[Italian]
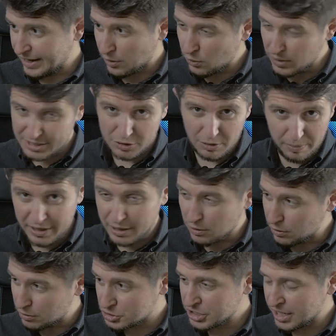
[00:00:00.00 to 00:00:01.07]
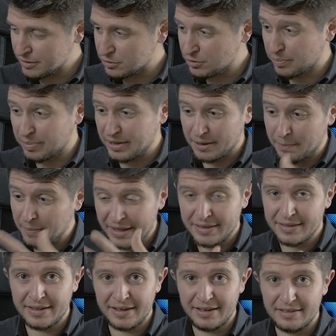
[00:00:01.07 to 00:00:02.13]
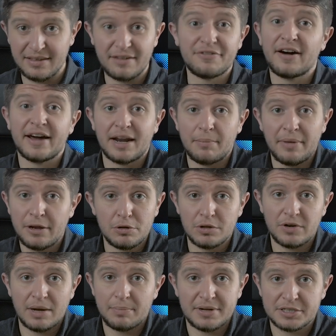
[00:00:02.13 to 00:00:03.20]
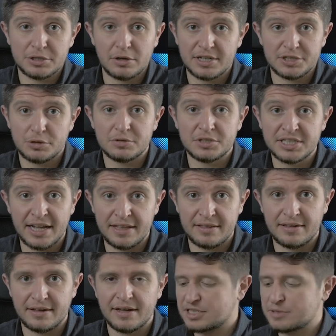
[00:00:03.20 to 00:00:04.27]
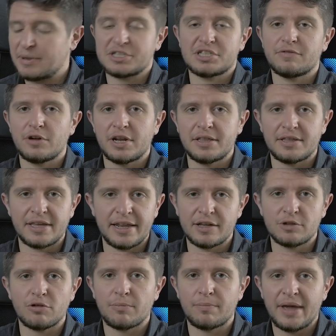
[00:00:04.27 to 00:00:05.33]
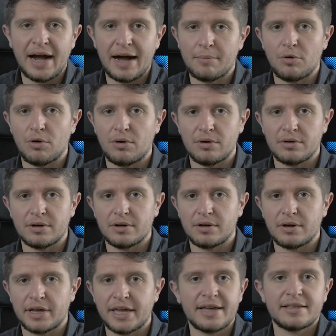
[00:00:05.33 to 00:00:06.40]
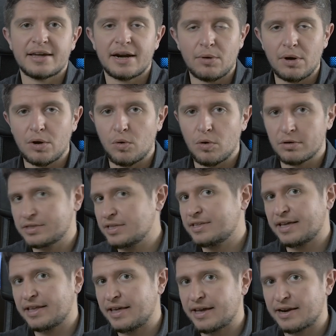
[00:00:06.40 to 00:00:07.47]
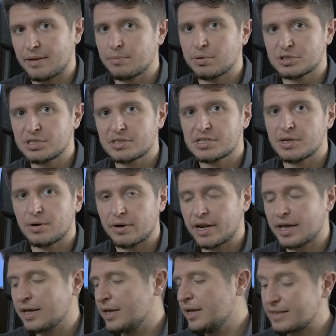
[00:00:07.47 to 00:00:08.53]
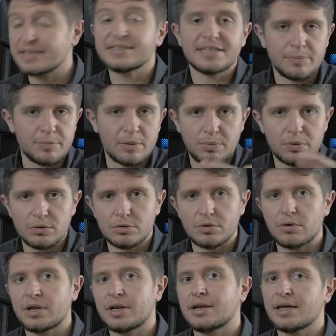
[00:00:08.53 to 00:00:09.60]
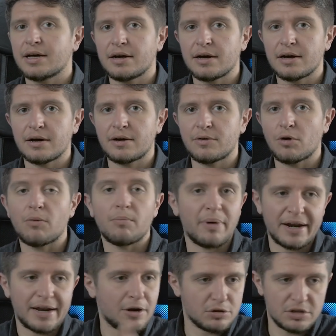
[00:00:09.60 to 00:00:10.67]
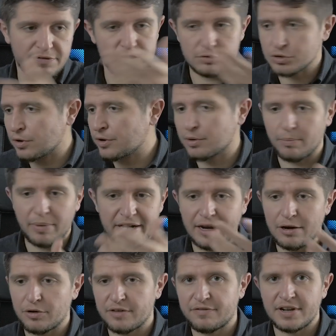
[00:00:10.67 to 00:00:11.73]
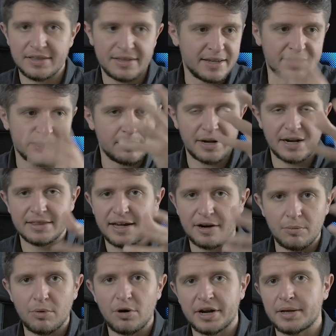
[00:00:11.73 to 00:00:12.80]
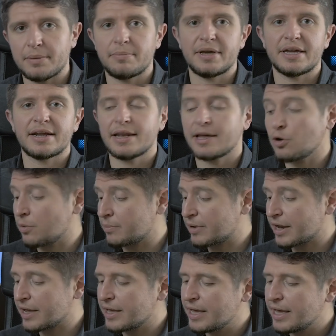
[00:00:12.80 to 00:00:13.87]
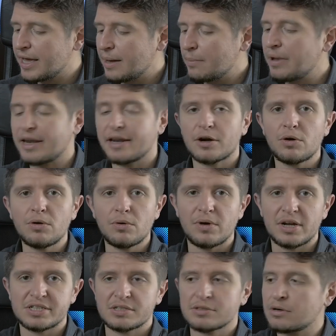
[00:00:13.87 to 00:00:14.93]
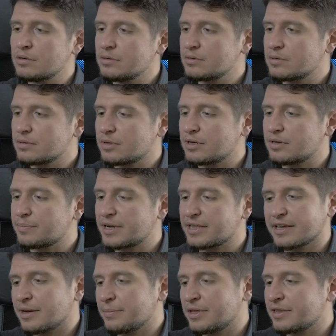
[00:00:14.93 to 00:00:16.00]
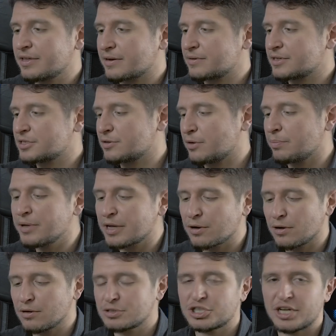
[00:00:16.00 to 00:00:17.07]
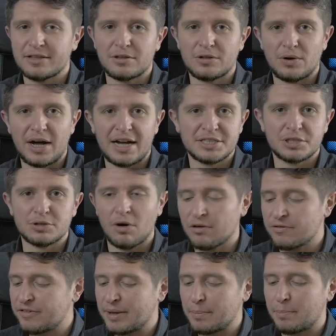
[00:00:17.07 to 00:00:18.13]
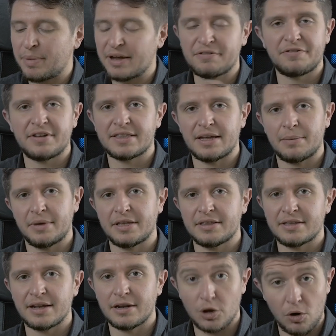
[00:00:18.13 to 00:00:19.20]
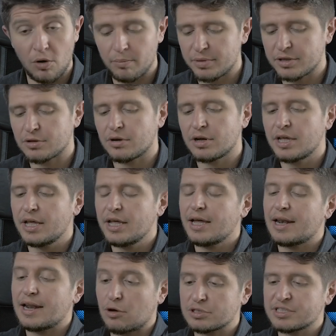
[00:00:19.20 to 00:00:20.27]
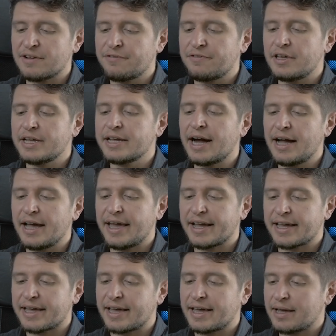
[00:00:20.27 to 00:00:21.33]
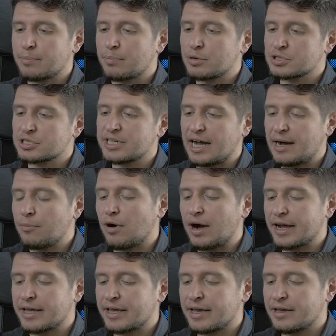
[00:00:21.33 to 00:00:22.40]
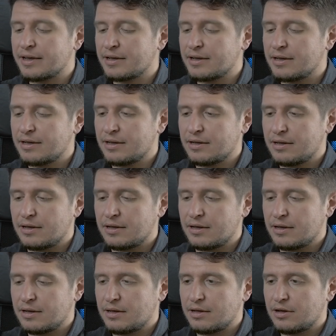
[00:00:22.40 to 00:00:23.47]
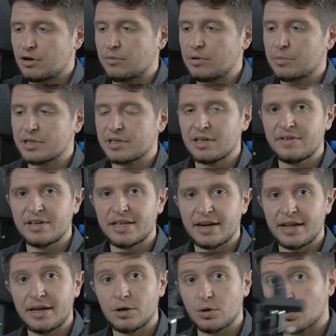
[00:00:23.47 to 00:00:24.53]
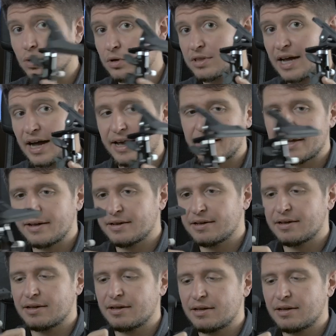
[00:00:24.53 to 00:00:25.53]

e questo piccolo oggetto permette di fare a meno di una persona sul set. Spesso e volentieri dobbiamo eh, chiedere a qualcuno di tenere in posizione, ad esempio appunto il, eh, un pannello diffusore, un pannello riflettente per andare un po' a riempire le ombre. Bene, con questo eh, praticamente questo piccolo oggetto assolve perfettamente il compito. La cosa figa è che possiamo anche, come potete vedere, ruotare